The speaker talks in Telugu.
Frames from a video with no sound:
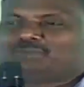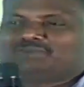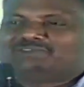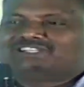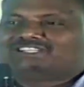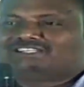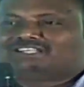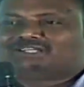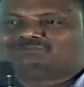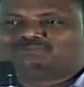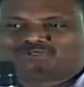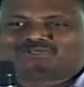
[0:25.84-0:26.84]
ప్రవీణ్
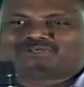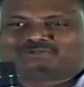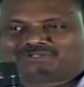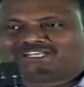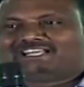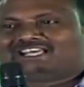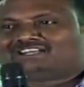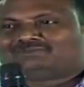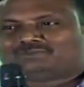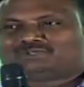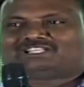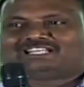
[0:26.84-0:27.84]
సత్తార్
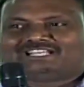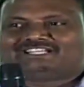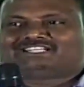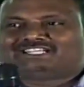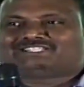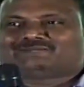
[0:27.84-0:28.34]
డైరెక్ట్ కొంత లైట్గా